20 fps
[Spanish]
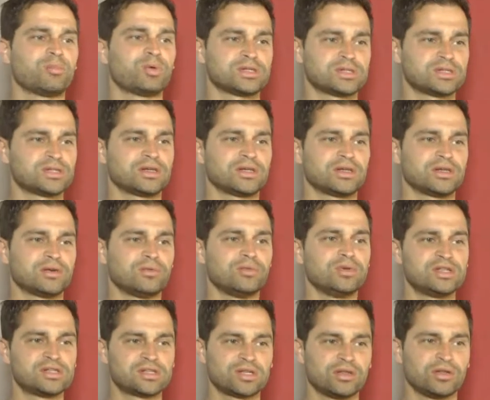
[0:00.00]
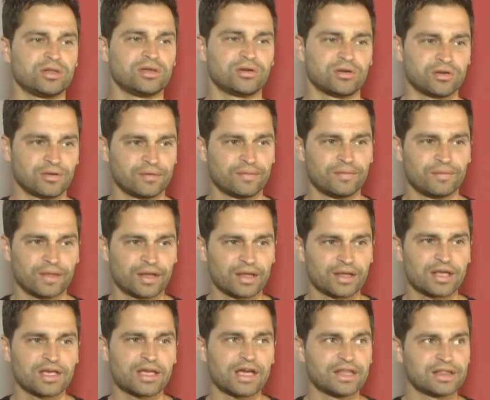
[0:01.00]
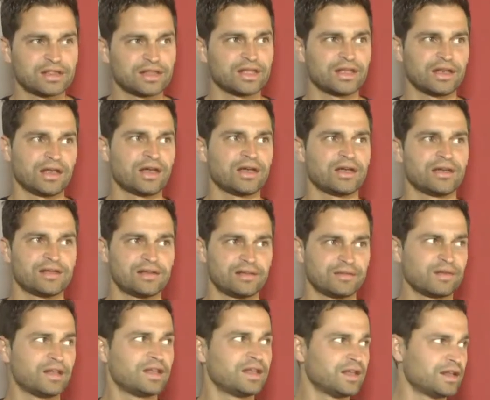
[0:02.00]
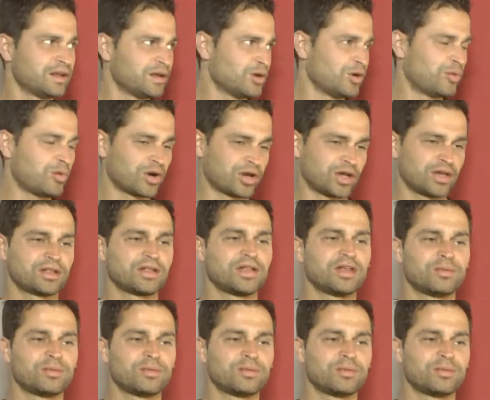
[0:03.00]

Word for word: después eh, un incendio gigante en los bosques que